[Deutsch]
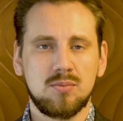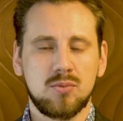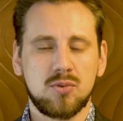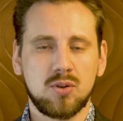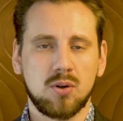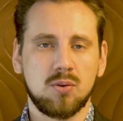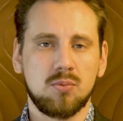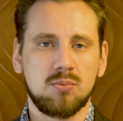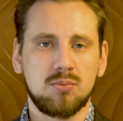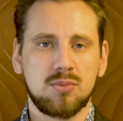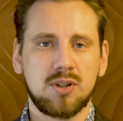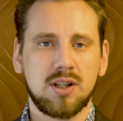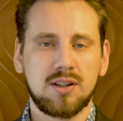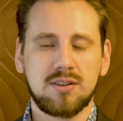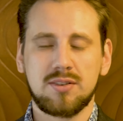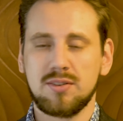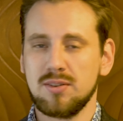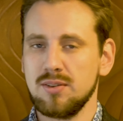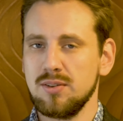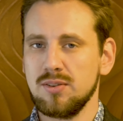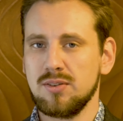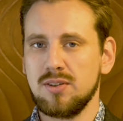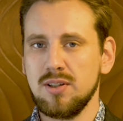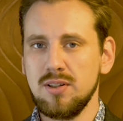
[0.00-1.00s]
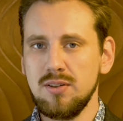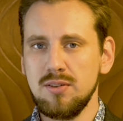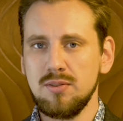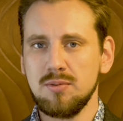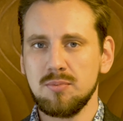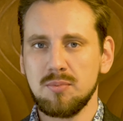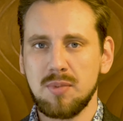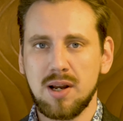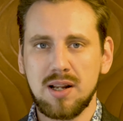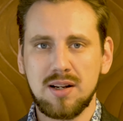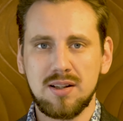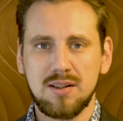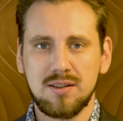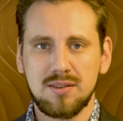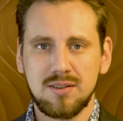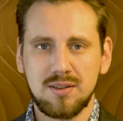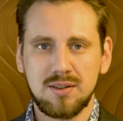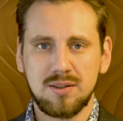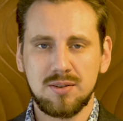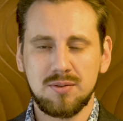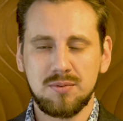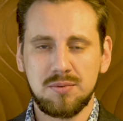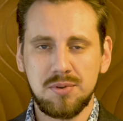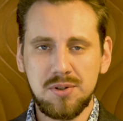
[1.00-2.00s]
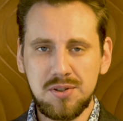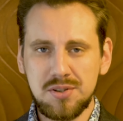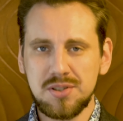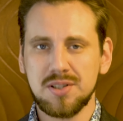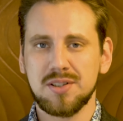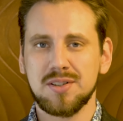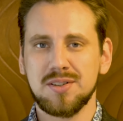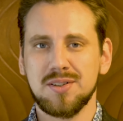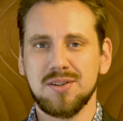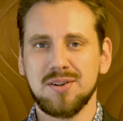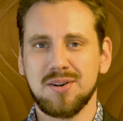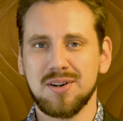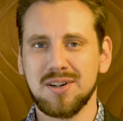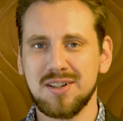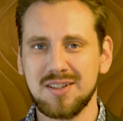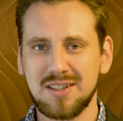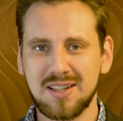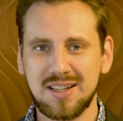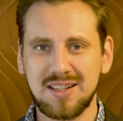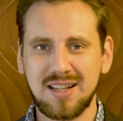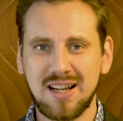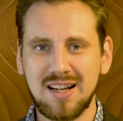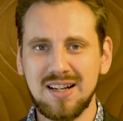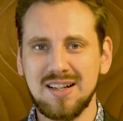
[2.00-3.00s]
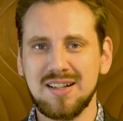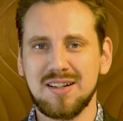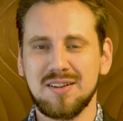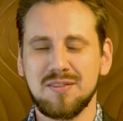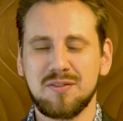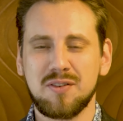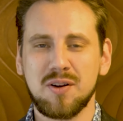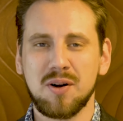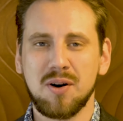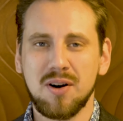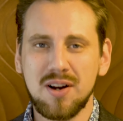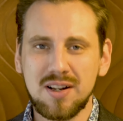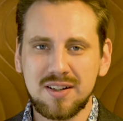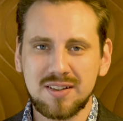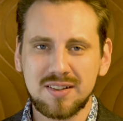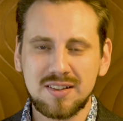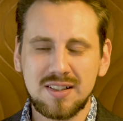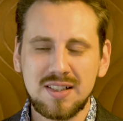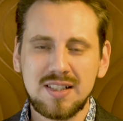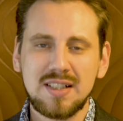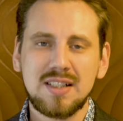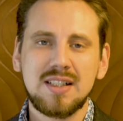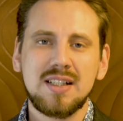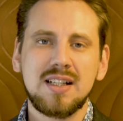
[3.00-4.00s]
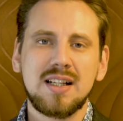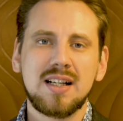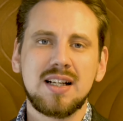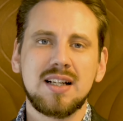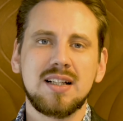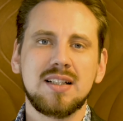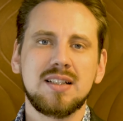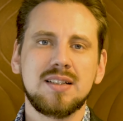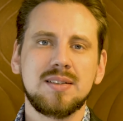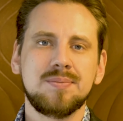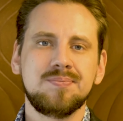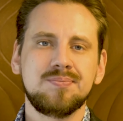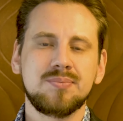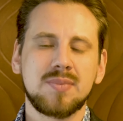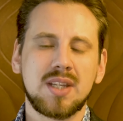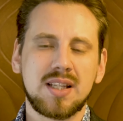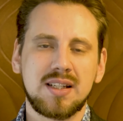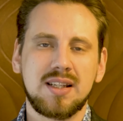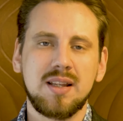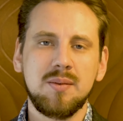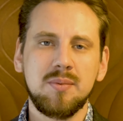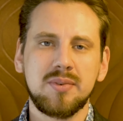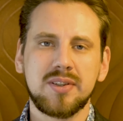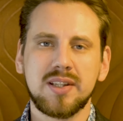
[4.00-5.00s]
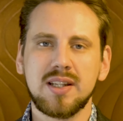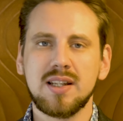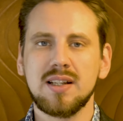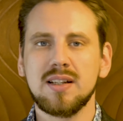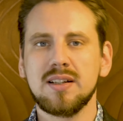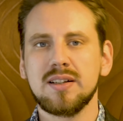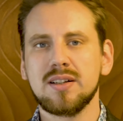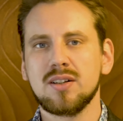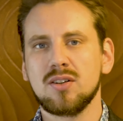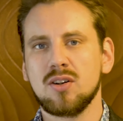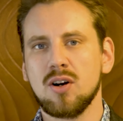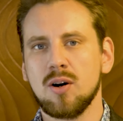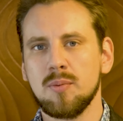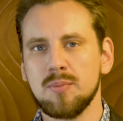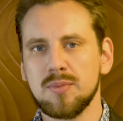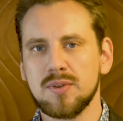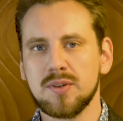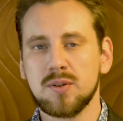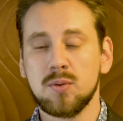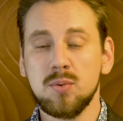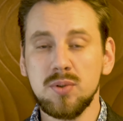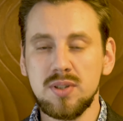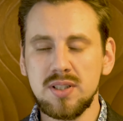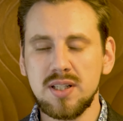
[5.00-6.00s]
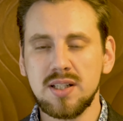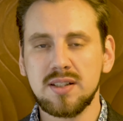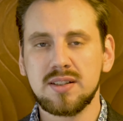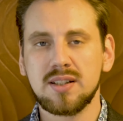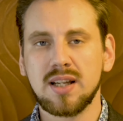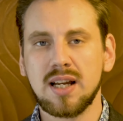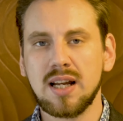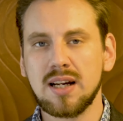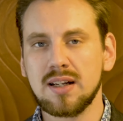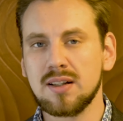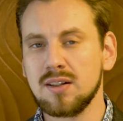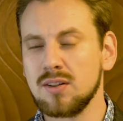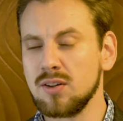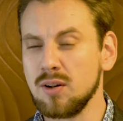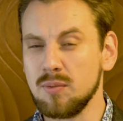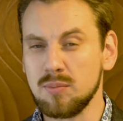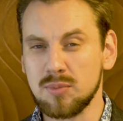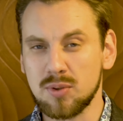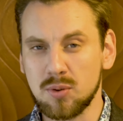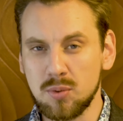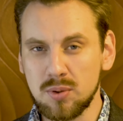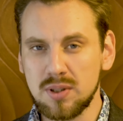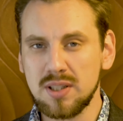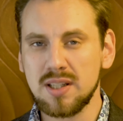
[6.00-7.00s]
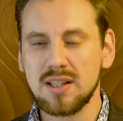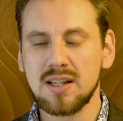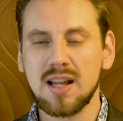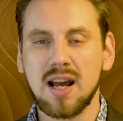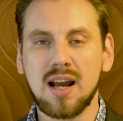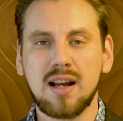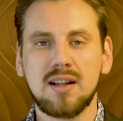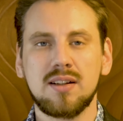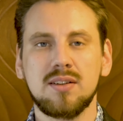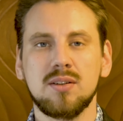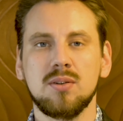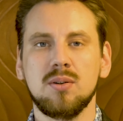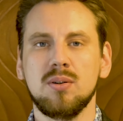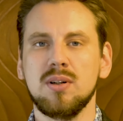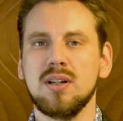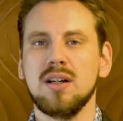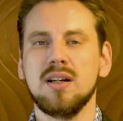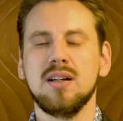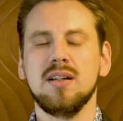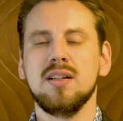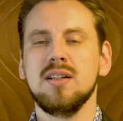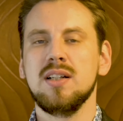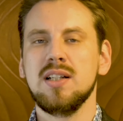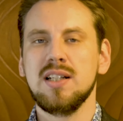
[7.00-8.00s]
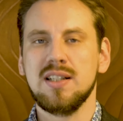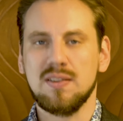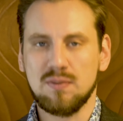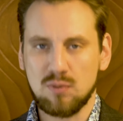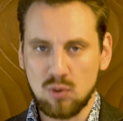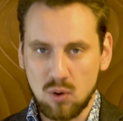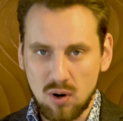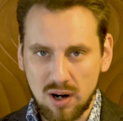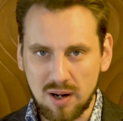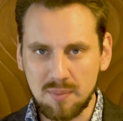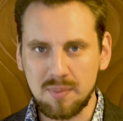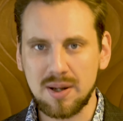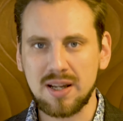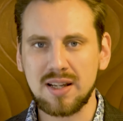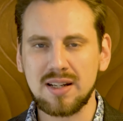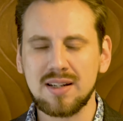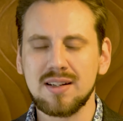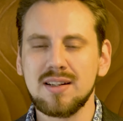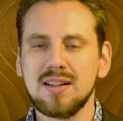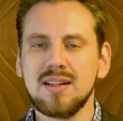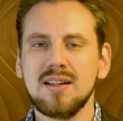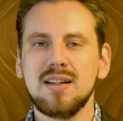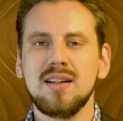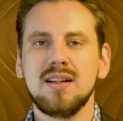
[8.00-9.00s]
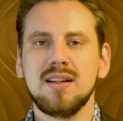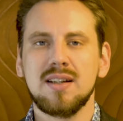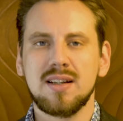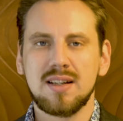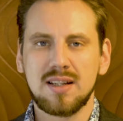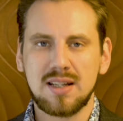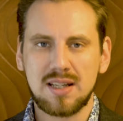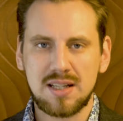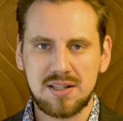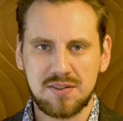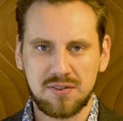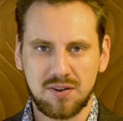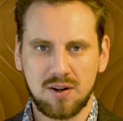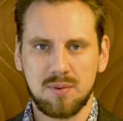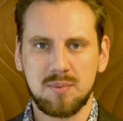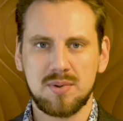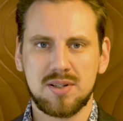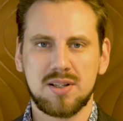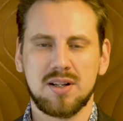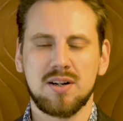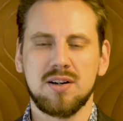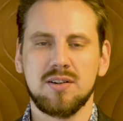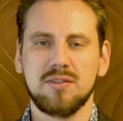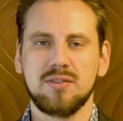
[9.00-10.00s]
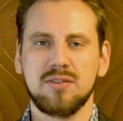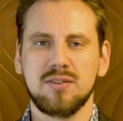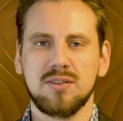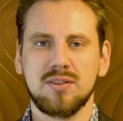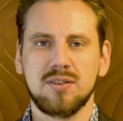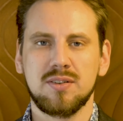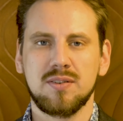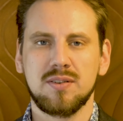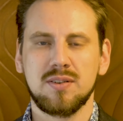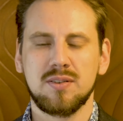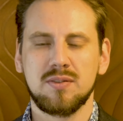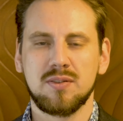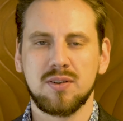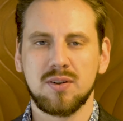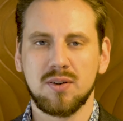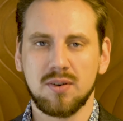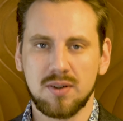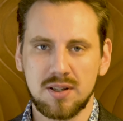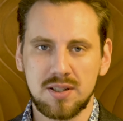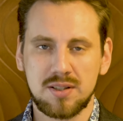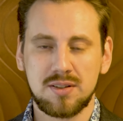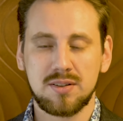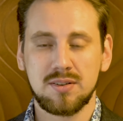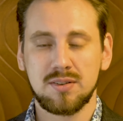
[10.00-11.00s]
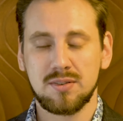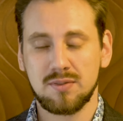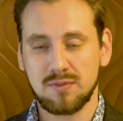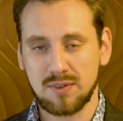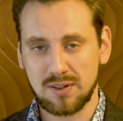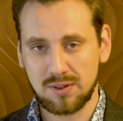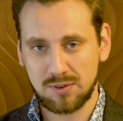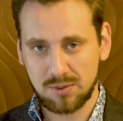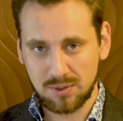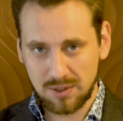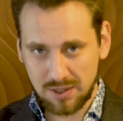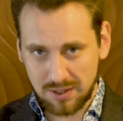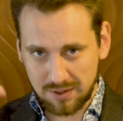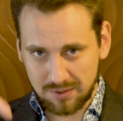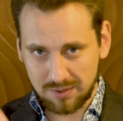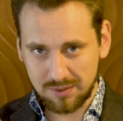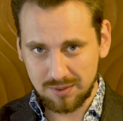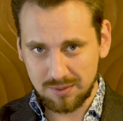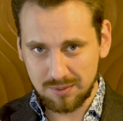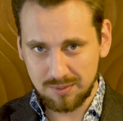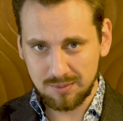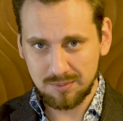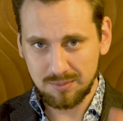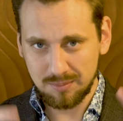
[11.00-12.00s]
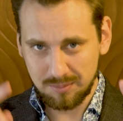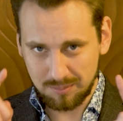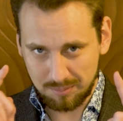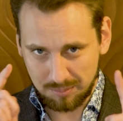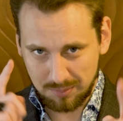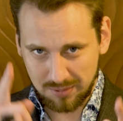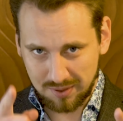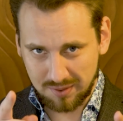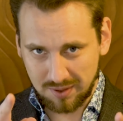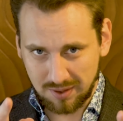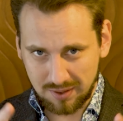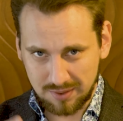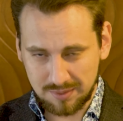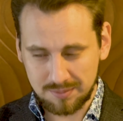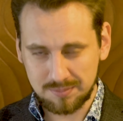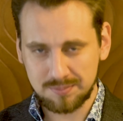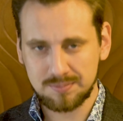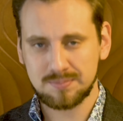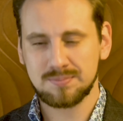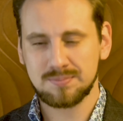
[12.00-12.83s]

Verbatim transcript: So, das sind meine Wünsche und Gedanken für heute. Ähm, in dem Sinne, kommt gut in den Tag, kommt gut in die Nacht oder wo auch immer hin. Ich freue mich drauf, von euch was zu lesen. Bis dann.